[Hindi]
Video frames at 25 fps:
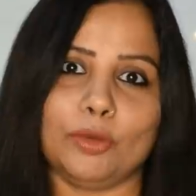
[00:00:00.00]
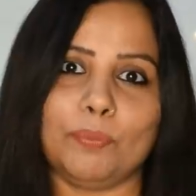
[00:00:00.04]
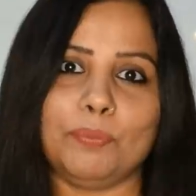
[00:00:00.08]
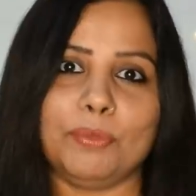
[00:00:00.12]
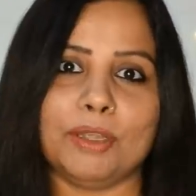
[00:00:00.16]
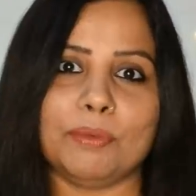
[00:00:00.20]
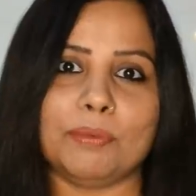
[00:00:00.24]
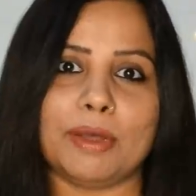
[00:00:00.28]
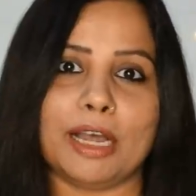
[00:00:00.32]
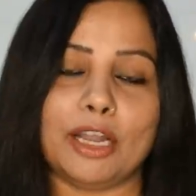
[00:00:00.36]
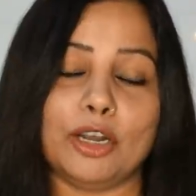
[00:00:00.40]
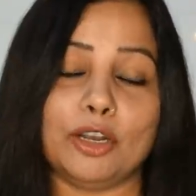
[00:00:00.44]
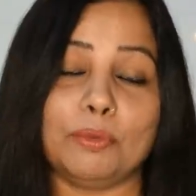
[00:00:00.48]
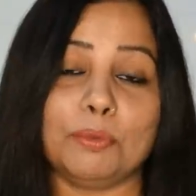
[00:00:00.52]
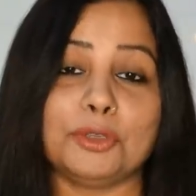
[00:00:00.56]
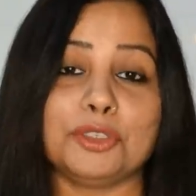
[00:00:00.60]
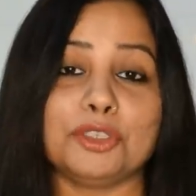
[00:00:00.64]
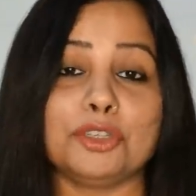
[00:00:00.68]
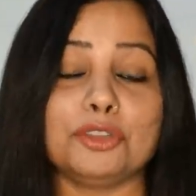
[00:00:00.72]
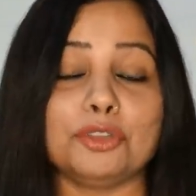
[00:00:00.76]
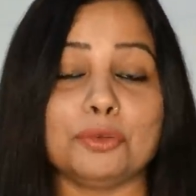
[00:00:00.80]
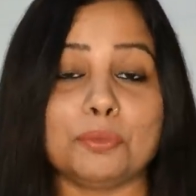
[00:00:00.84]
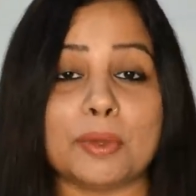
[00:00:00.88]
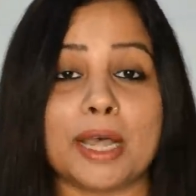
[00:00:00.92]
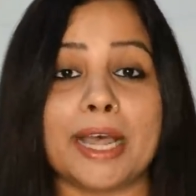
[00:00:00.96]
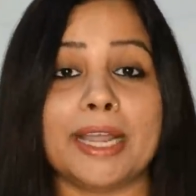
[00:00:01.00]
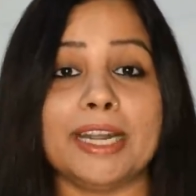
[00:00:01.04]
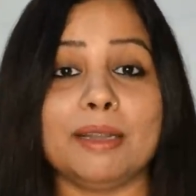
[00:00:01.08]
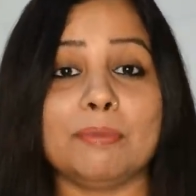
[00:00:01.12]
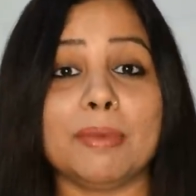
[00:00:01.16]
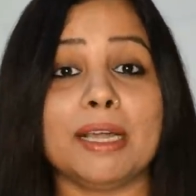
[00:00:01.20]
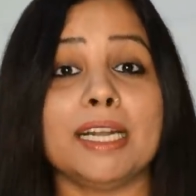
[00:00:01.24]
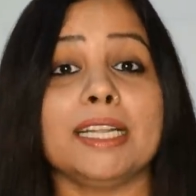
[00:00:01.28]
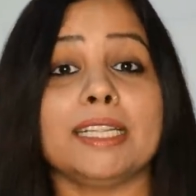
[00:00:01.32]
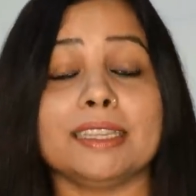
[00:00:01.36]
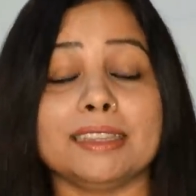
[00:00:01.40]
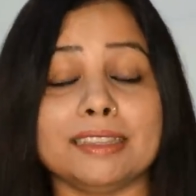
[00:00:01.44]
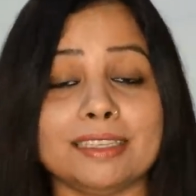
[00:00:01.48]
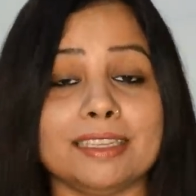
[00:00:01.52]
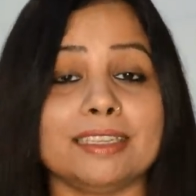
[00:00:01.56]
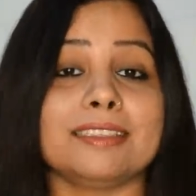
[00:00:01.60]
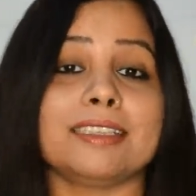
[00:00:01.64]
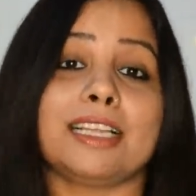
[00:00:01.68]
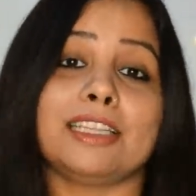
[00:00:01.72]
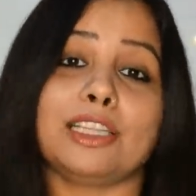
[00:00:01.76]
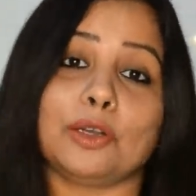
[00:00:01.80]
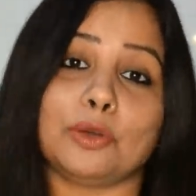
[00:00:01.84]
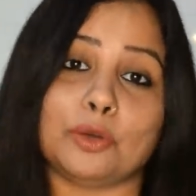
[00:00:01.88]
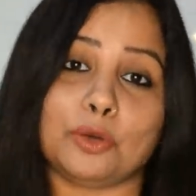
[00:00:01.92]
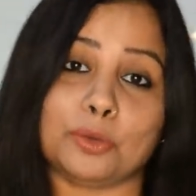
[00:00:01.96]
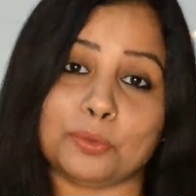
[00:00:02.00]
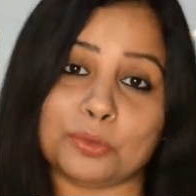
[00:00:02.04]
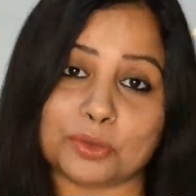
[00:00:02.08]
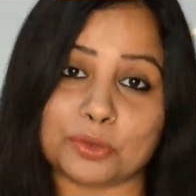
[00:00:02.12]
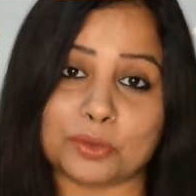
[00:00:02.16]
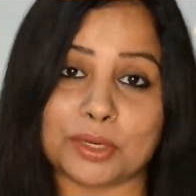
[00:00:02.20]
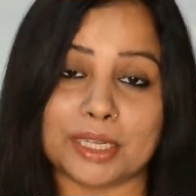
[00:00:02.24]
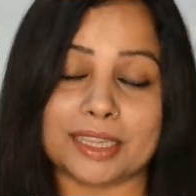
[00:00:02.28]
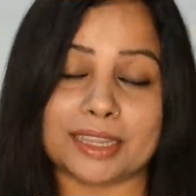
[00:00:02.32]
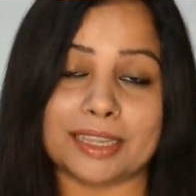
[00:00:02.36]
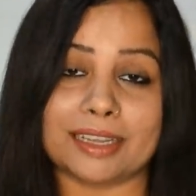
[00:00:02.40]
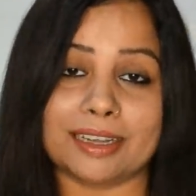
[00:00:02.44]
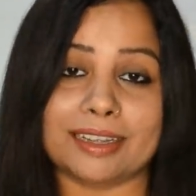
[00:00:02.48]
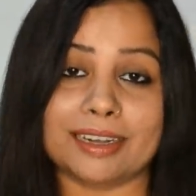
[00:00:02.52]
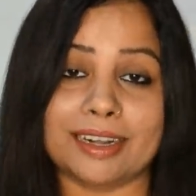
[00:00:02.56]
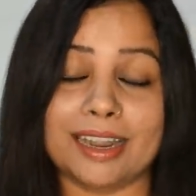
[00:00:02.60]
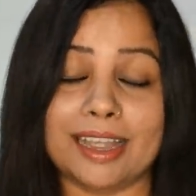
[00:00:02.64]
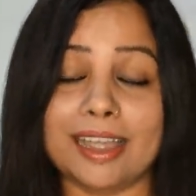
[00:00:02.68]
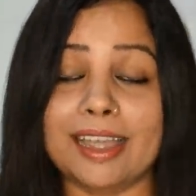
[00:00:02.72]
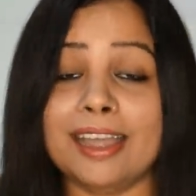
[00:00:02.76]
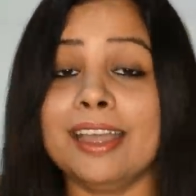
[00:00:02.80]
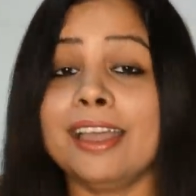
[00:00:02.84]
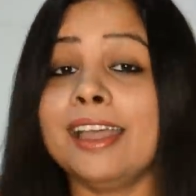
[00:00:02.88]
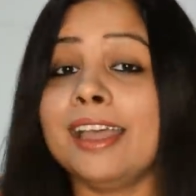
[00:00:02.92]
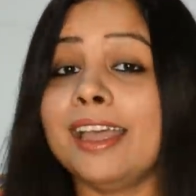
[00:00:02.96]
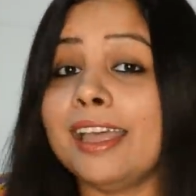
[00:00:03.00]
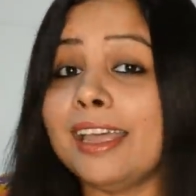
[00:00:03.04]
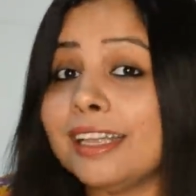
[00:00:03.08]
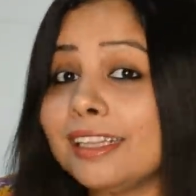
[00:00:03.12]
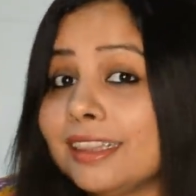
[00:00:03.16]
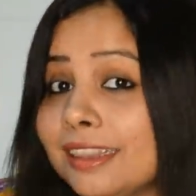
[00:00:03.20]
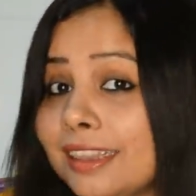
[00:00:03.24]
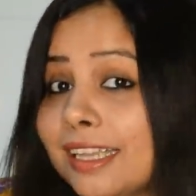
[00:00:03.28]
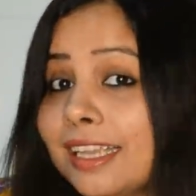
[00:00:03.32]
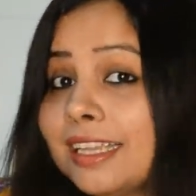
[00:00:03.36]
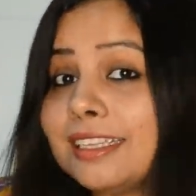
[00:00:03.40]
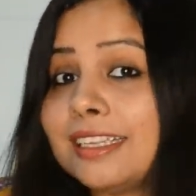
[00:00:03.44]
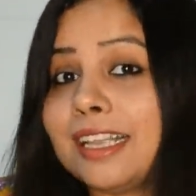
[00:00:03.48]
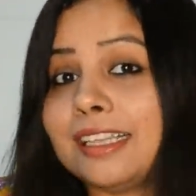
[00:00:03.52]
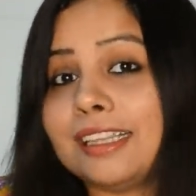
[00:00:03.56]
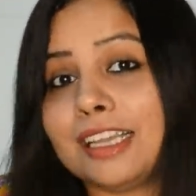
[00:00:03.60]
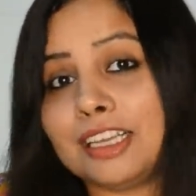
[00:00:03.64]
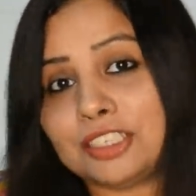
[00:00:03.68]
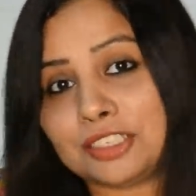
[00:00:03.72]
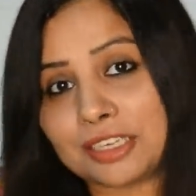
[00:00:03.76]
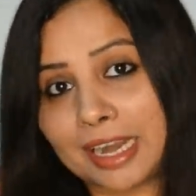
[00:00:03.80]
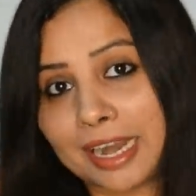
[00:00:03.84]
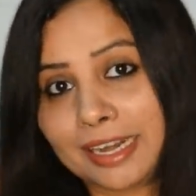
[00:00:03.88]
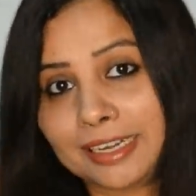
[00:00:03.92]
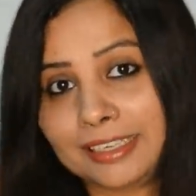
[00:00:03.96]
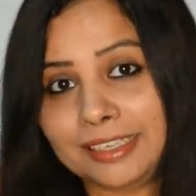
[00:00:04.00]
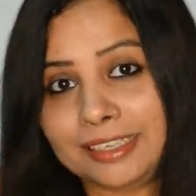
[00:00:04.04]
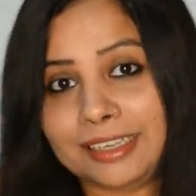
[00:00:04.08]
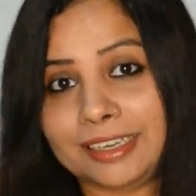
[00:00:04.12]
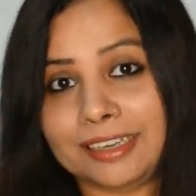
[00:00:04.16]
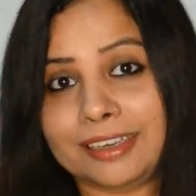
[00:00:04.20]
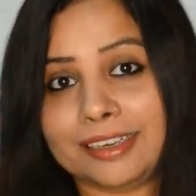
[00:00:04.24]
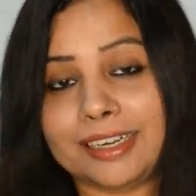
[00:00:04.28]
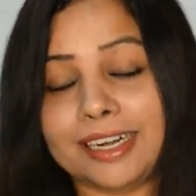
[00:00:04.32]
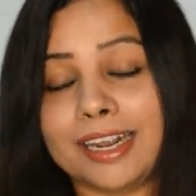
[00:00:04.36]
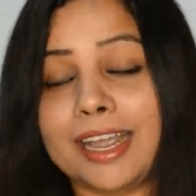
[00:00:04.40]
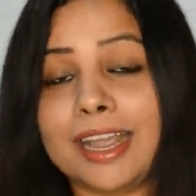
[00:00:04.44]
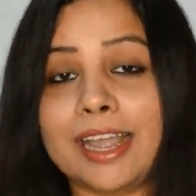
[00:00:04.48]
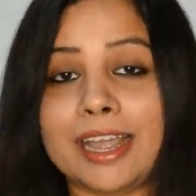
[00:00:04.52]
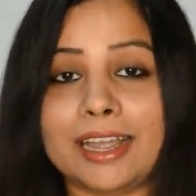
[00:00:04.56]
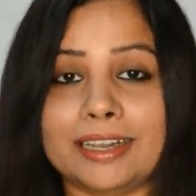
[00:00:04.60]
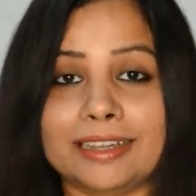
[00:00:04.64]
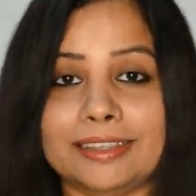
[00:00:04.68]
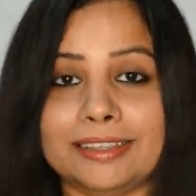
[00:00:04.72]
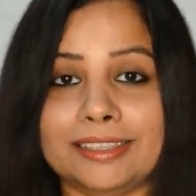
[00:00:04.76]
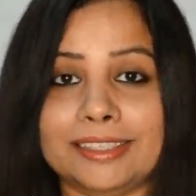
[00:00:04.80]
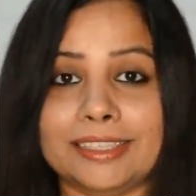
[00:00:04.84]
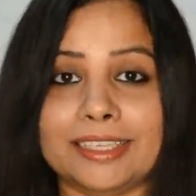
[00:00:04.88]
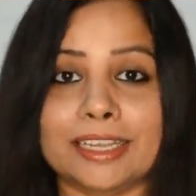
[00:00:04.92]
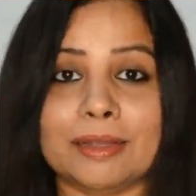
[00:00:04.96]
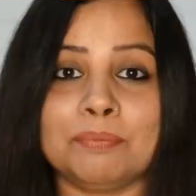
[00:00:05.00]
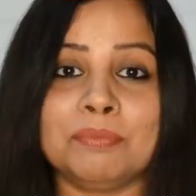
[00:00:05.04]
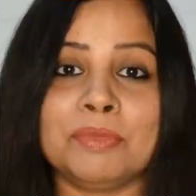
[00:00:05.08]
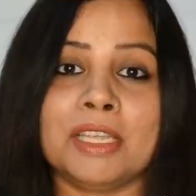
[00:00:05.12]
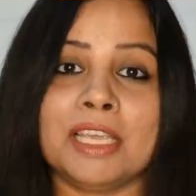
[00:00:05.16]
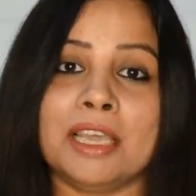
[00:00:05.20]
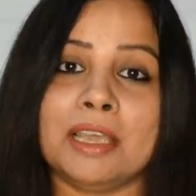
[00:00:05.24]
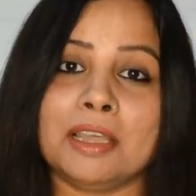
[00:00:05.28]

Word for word: हो अपने बालों में जो तुम्हारे बाल इतने ज़्यादा खूबसूरत लग रहे हैं इतने ज़्यादा शाइनी लग रहे हैं हेल्दी हैं